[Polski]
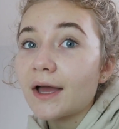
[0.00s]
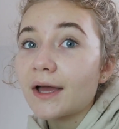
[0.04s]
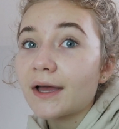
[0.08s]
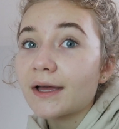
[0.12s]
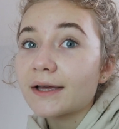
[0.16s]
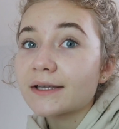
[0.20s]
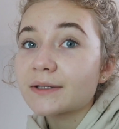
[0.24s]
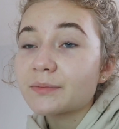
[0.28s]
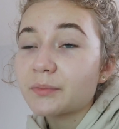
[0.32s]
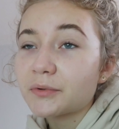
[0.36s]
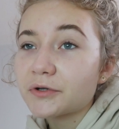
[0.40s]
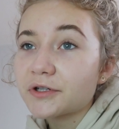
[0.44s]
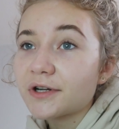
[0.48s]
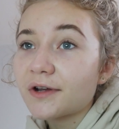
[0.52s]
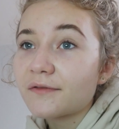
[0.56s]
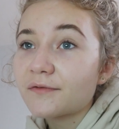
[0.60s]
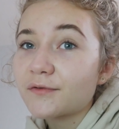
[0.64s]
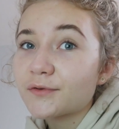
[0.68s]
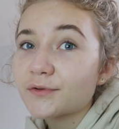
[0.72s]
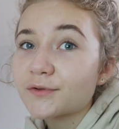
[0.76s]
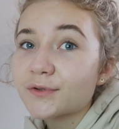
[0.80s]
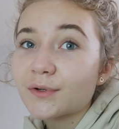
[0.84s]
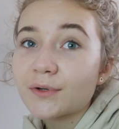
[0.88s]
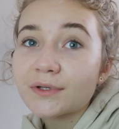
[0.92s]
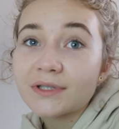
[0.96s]
e, Spojrzałam
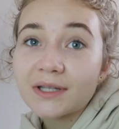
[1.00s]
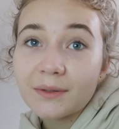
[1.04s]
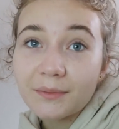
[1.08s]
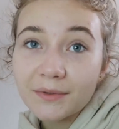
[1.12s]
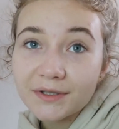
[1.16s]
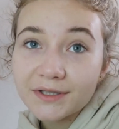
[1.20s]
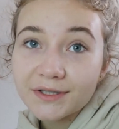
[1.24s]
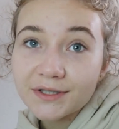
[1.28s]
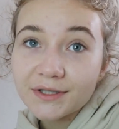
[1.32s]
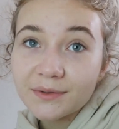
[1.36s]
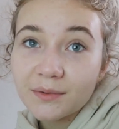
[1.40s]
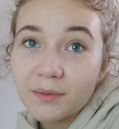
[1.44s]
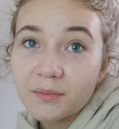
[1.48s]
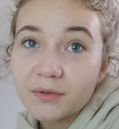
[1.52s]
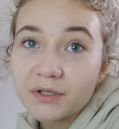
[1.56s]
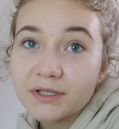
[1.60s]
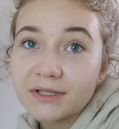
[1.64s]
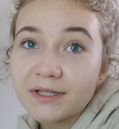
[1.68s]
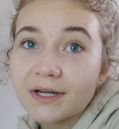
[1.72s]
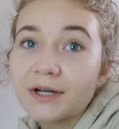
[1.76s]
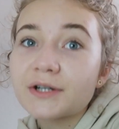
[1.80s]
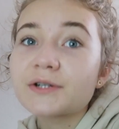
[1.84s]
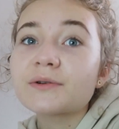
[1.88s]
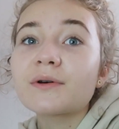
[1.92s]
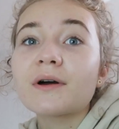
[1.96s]
w lustro, sama się siebie
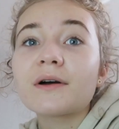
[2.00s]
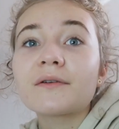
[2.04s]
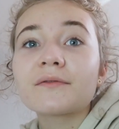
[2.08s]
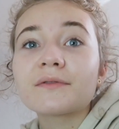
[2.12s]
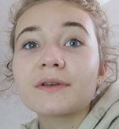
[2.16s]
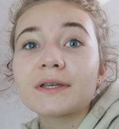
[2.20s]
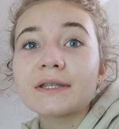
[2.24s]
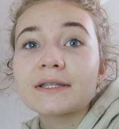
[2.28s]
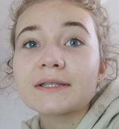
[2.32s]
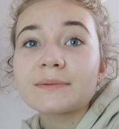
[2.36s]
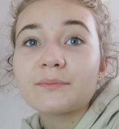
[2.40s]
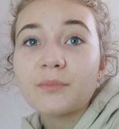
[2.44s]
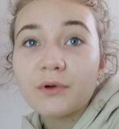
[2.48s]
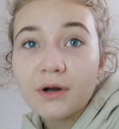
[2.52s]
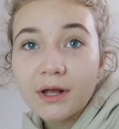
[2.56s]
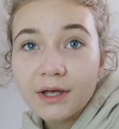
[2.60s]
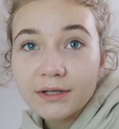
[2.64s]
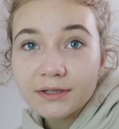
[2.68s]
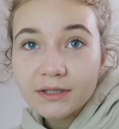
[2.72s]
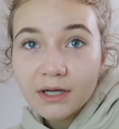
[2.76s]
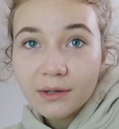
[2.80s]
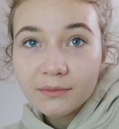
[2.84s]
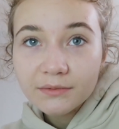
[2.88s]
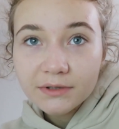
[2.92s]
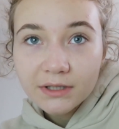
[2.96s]
przestraszyłam, więc
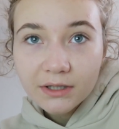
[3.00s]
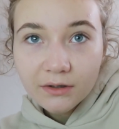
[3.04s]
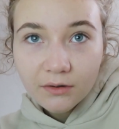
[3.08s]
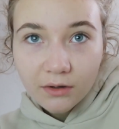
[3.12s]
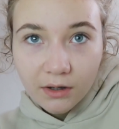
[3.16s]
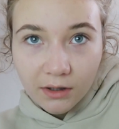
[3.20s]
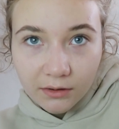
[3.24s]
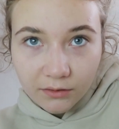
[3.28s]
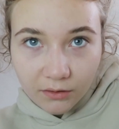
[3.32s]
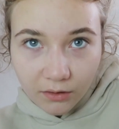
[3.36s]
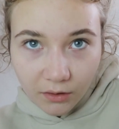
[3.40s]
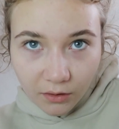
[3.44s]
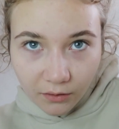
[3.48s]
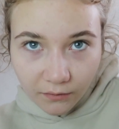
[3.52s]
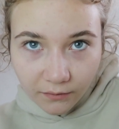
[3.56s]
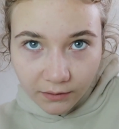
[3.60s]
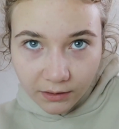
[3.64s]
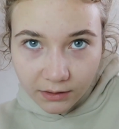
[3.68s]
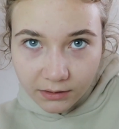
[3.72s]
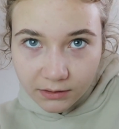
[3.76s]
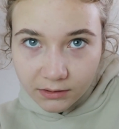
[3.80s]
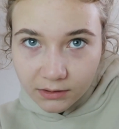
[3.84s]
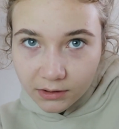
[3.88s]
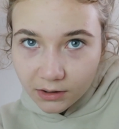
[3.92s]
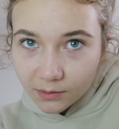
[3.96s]
poleciałam
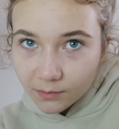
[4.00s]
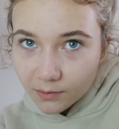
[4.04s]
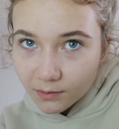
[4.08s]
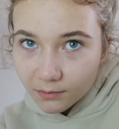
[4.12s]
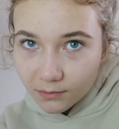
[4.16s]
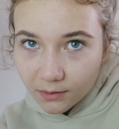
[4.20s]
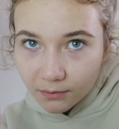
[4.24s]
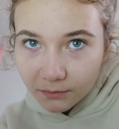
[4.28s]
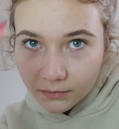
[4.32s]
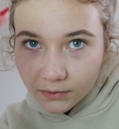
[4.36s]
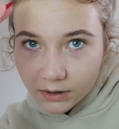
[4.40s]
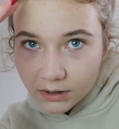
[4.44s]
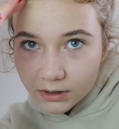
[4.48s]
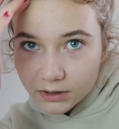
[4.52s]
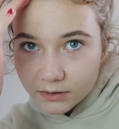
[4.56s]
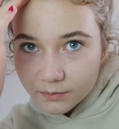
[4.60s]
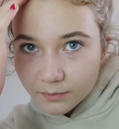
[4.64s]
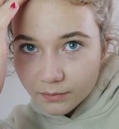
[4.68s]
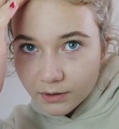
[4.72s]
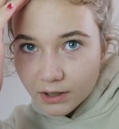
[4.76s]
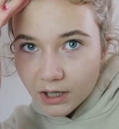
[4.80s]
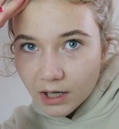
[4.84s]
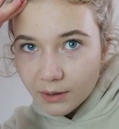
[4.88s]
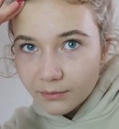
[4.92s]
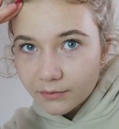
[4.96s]
zakorektorować Chyba mam jakieś
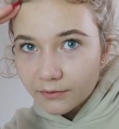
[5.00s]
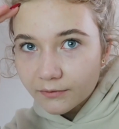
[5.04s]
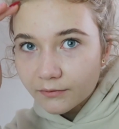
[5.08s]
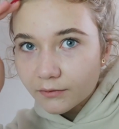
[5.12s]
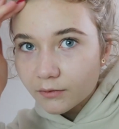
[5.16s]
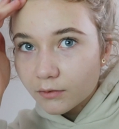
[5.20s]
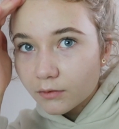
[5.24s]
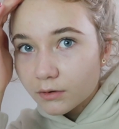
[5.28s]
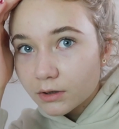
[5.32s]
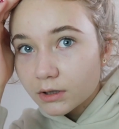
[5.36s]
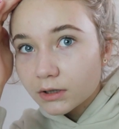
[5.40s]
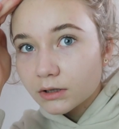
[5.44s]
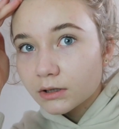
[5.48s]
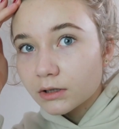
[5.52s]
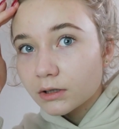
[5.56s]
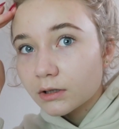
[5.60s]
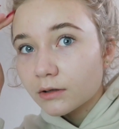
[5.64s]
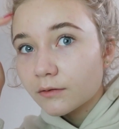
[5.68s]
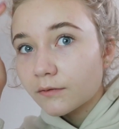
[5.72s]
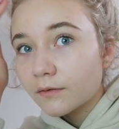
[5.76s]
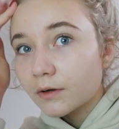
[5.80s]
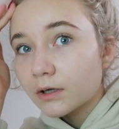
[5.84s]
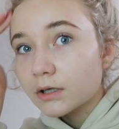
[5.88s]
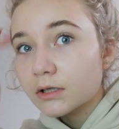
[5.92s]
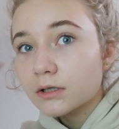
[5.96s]
plamy w ogóle na tej
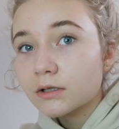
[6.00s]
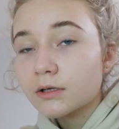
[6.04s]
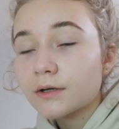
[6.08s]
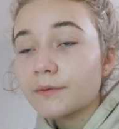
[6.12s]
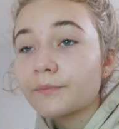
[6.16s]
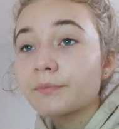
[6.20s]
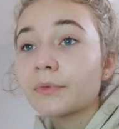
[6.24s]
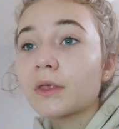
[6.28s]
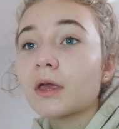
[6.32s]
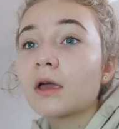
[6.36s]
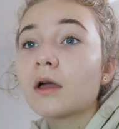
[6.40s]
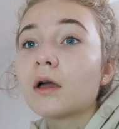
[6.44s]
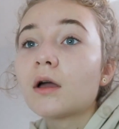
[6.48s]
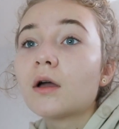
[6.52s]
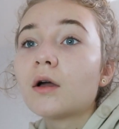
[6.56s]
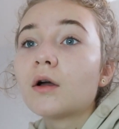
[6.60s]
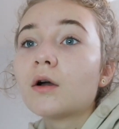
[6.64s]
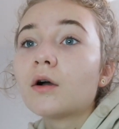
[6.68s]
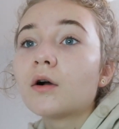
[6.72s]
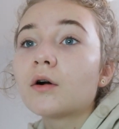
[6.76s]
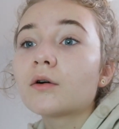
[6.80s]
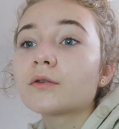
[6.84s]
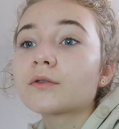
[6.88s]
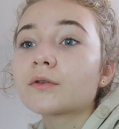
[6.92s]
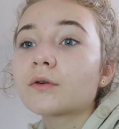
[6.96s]
twarzy
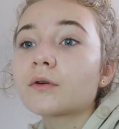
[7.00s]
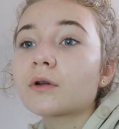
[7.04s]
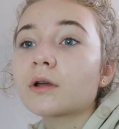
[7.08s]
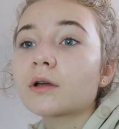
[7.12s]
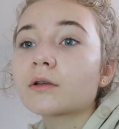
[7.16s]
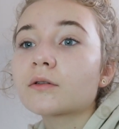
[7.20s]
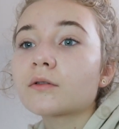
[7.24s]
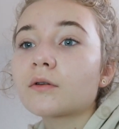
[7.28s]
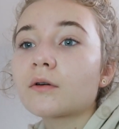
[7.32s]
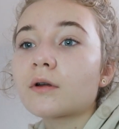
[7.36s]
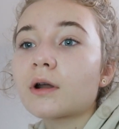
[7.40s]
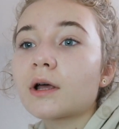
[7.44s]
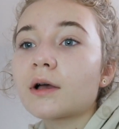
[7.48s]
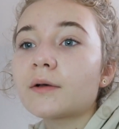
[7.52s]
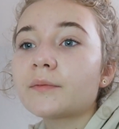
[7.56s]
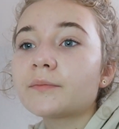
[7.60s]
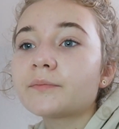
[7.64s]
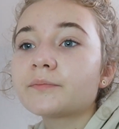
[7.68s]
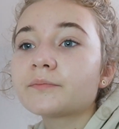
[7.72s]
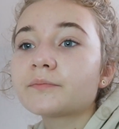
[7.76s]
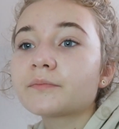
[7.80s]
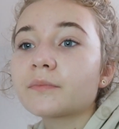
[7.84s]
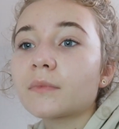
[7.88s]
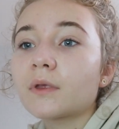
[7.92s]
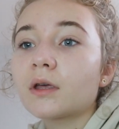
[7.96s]
od korektora
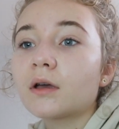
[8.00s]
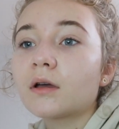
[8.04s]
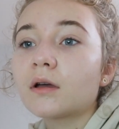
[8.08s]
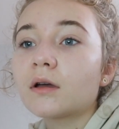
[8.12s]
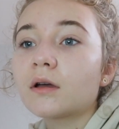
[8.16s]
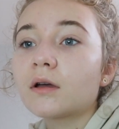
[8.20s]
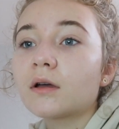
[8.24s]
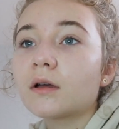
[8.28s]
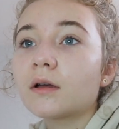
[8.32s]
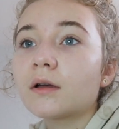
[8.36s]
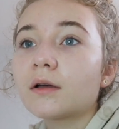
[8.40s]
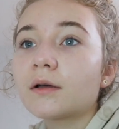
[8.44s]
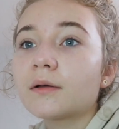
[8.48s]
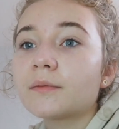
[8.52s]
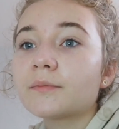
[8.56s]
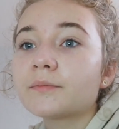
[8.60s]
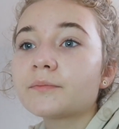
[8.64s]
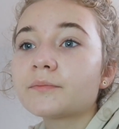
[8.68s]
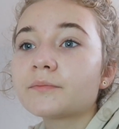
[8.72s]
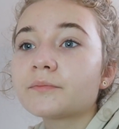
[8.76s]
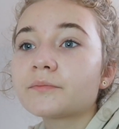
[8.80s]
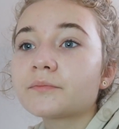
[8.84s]
e,